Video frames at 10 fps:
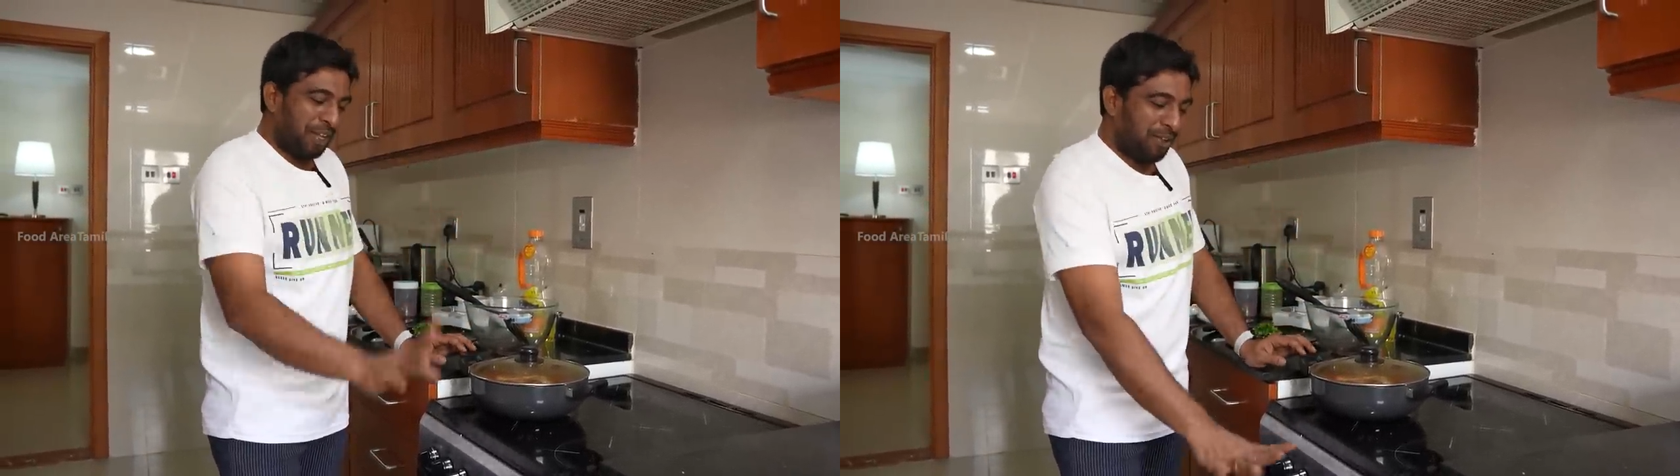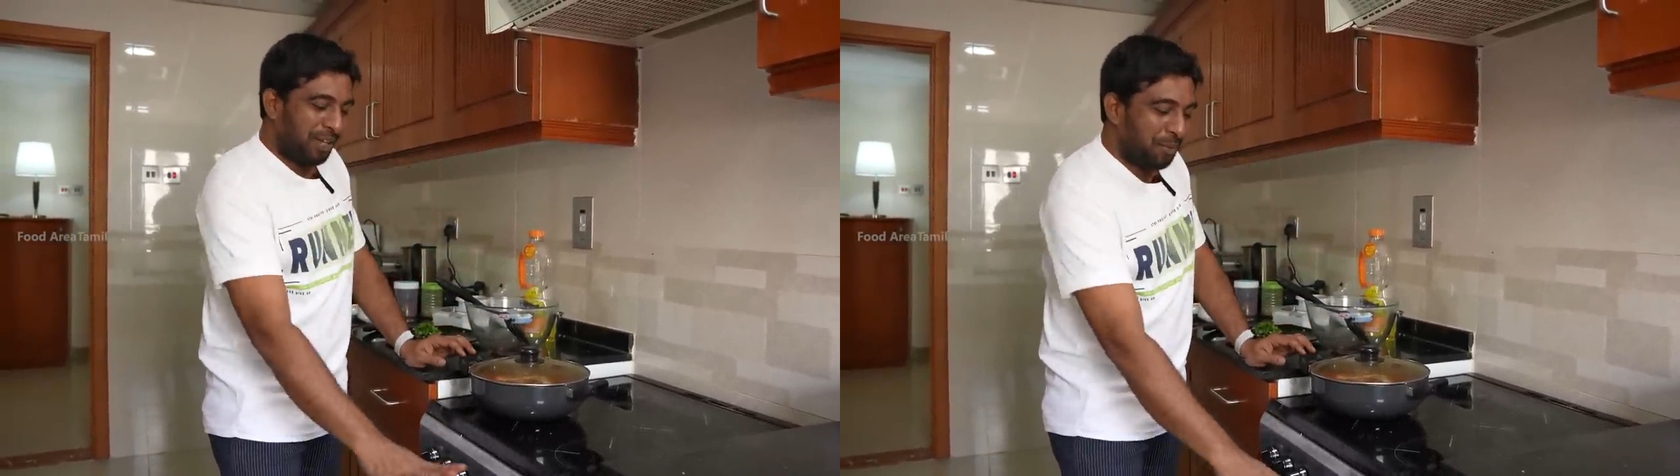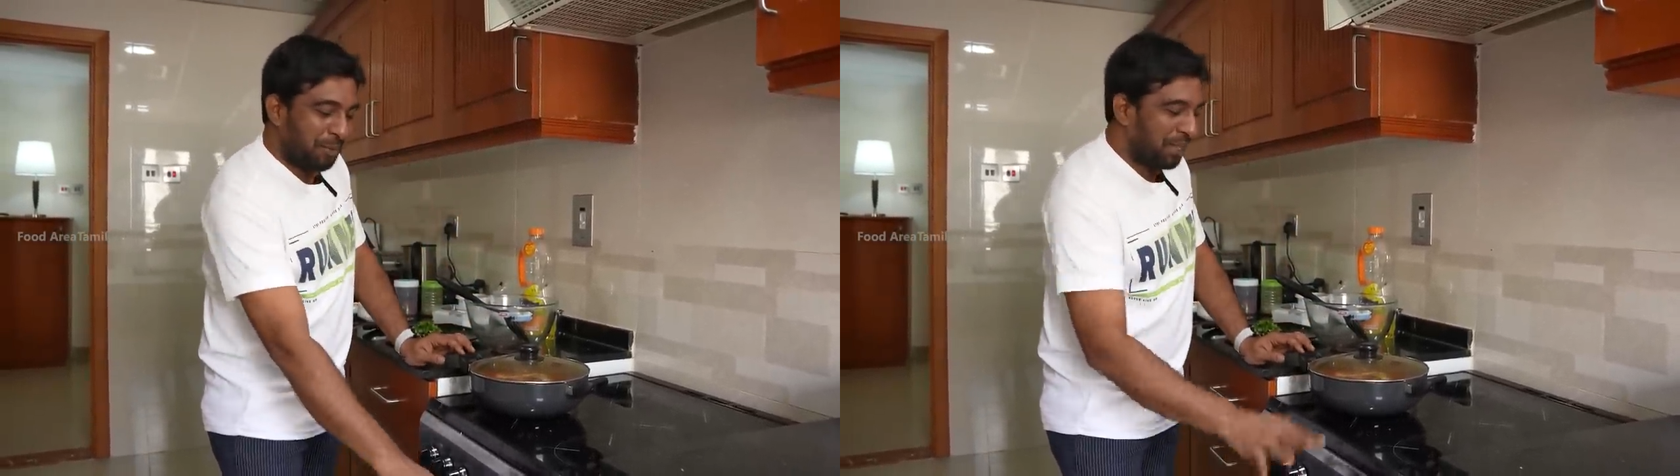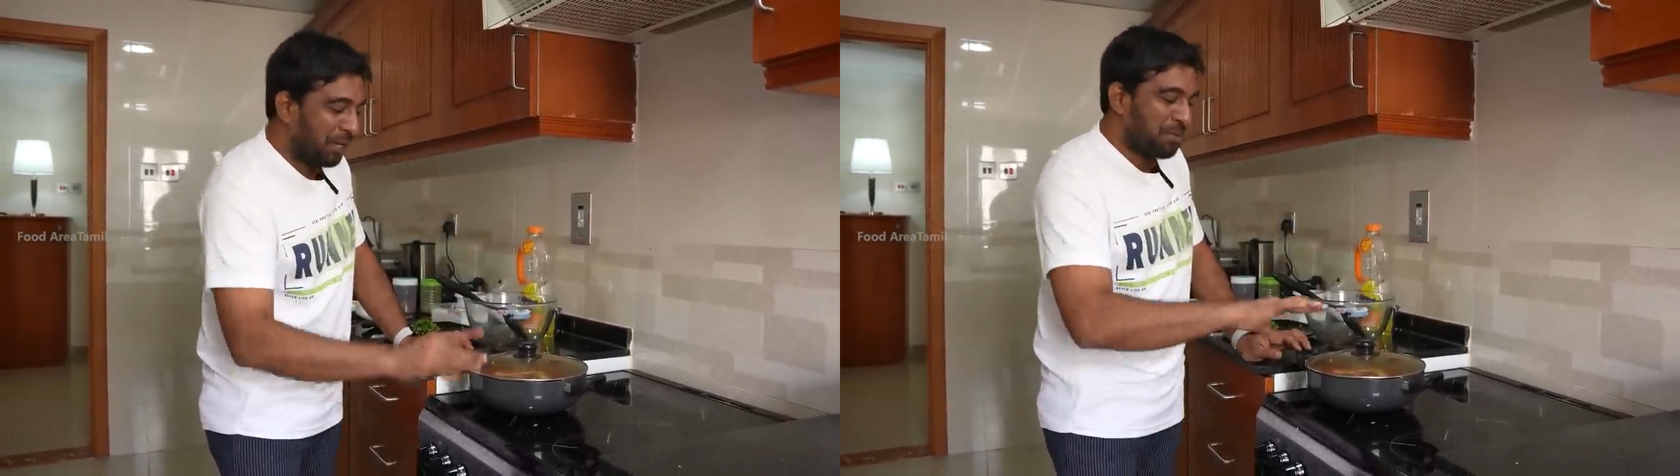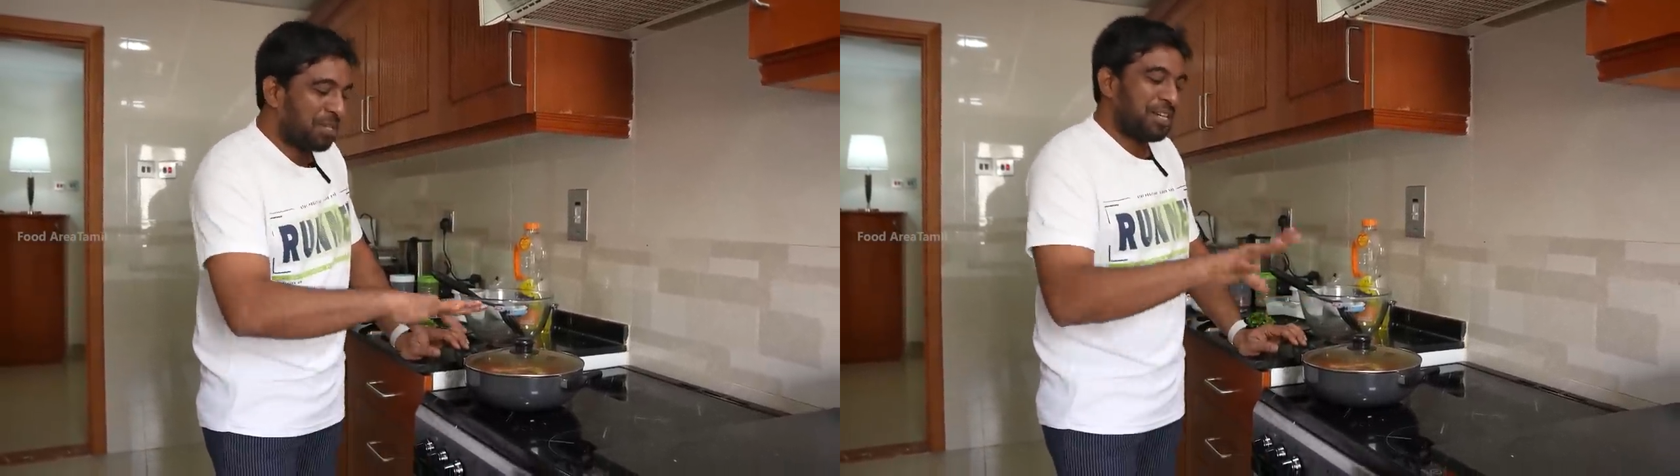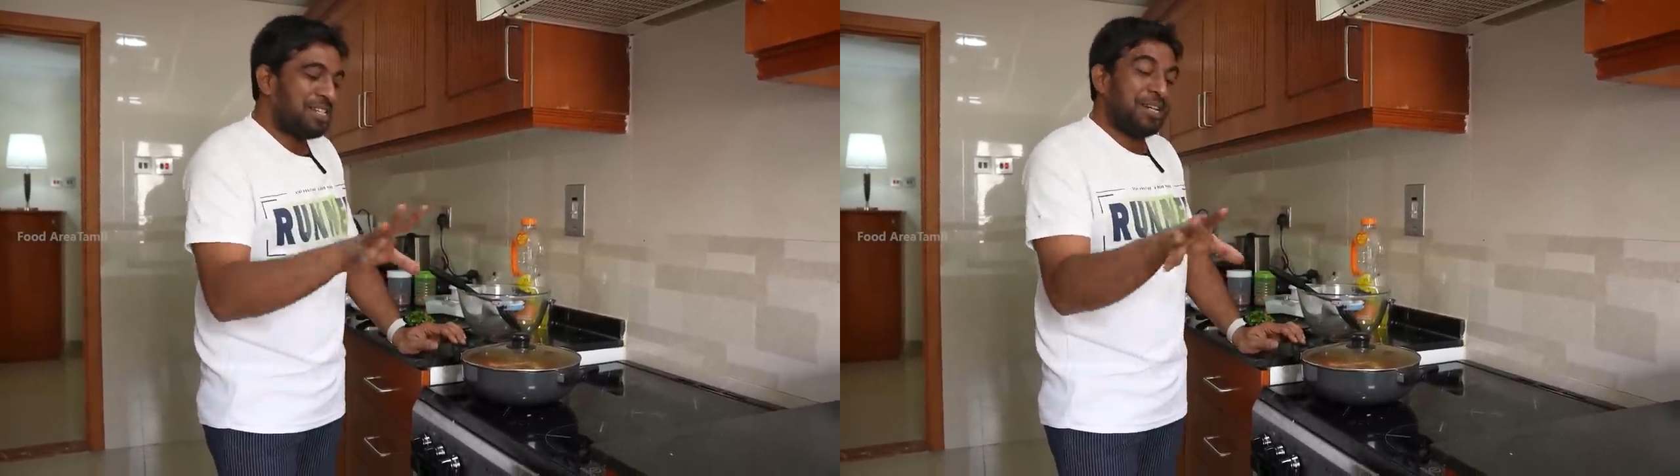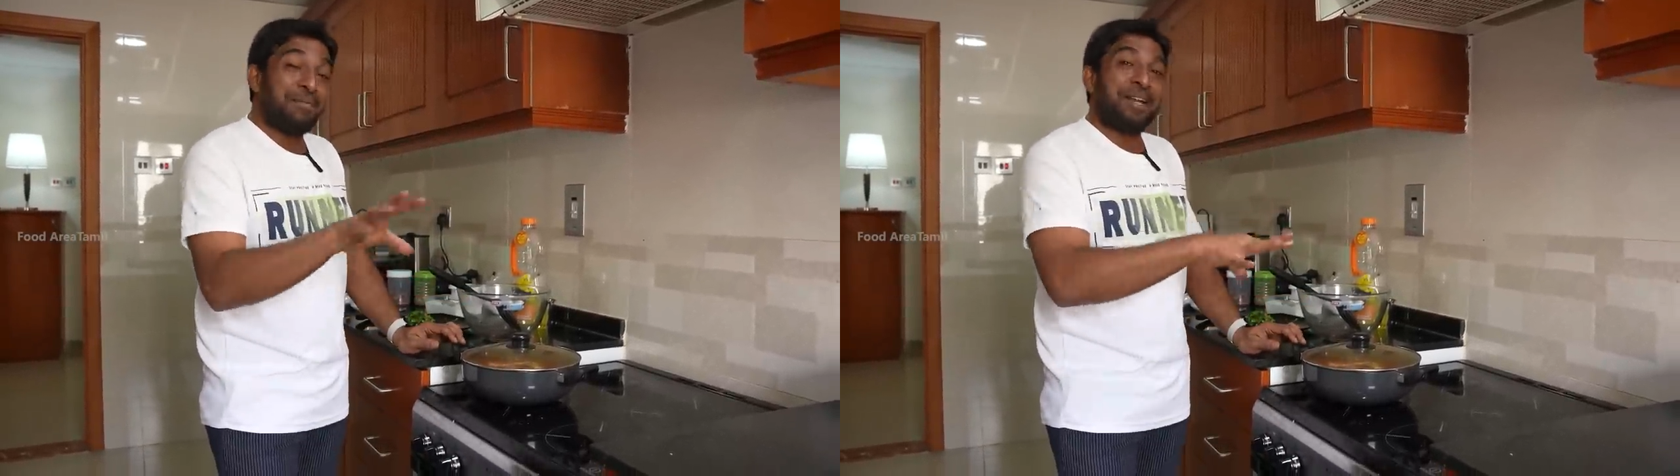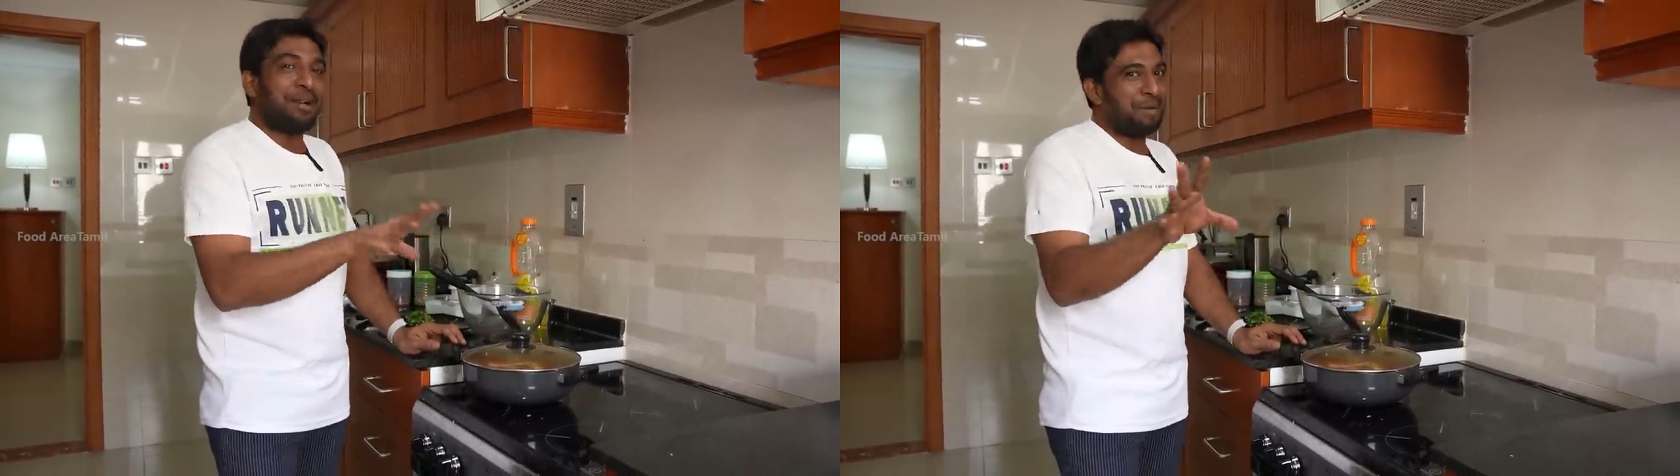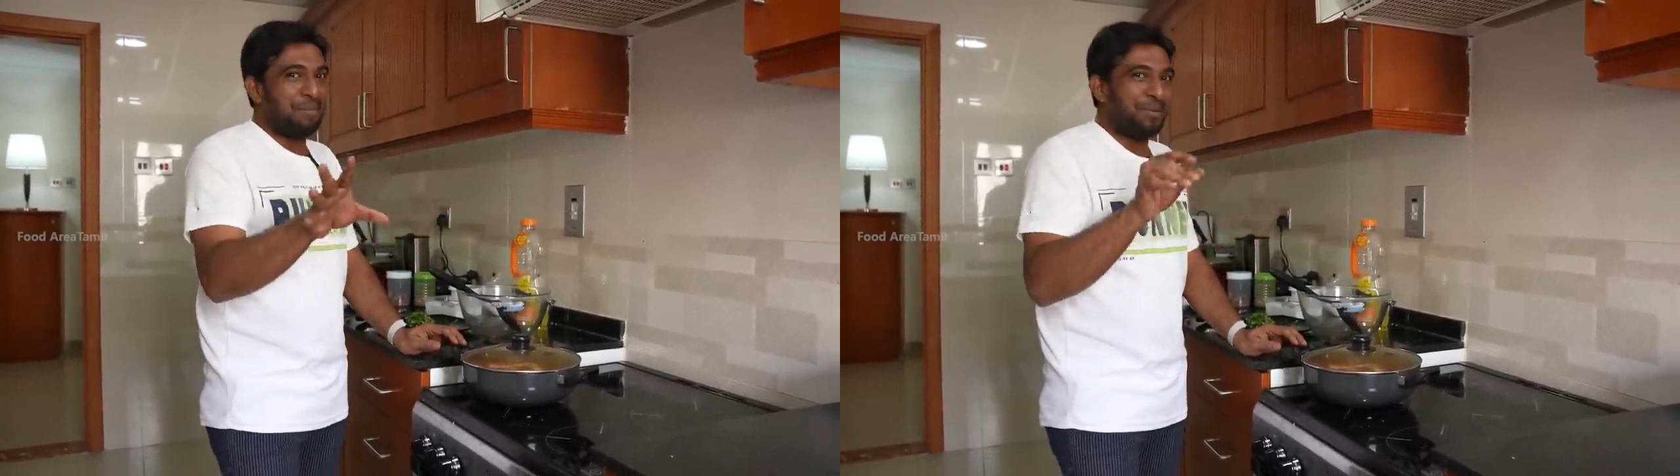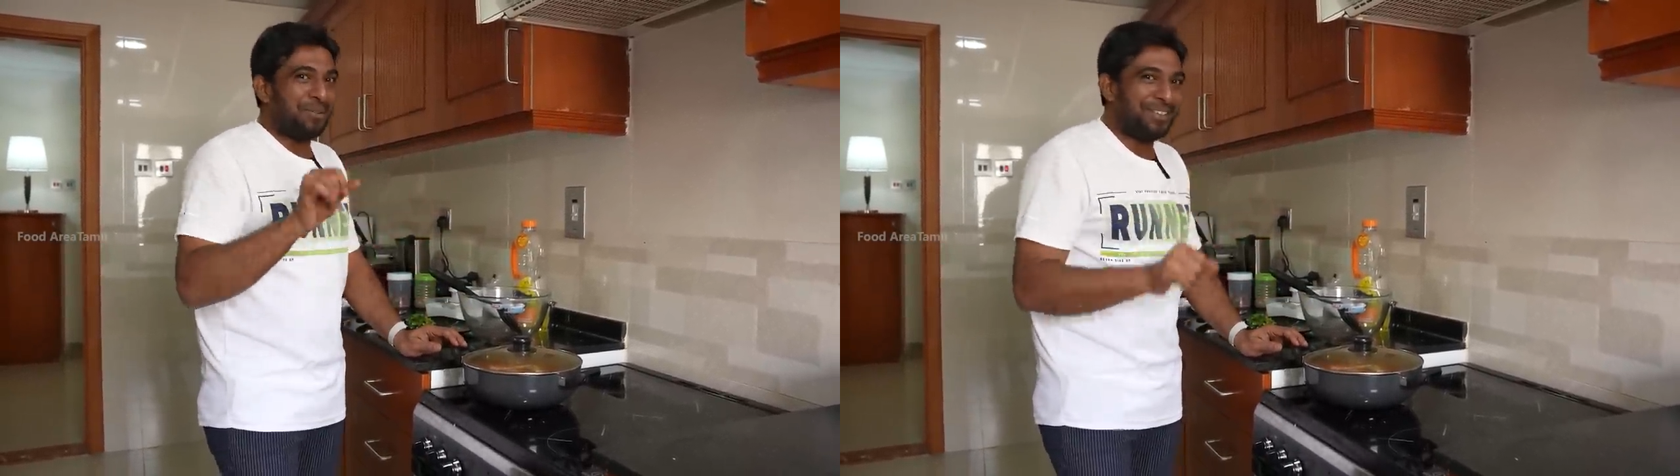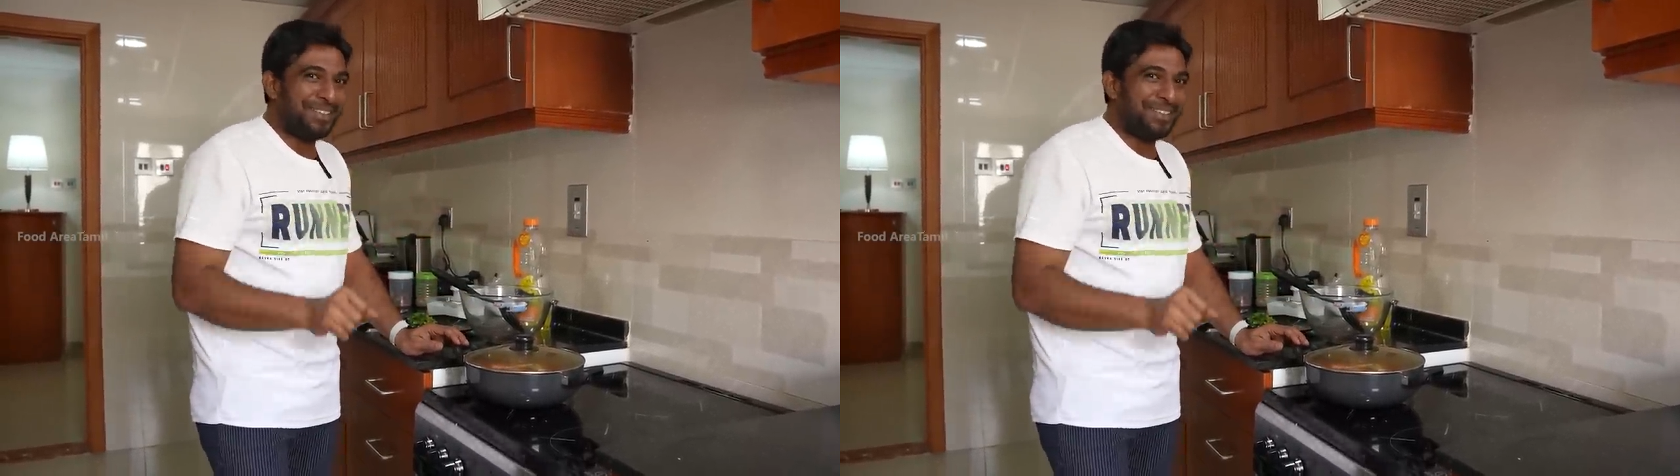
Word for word: அதெல்லாம் இப்போ பத்து நிமிஷம் கழிச்சு எப்படி இருக்குன்னு பார்ப்போம்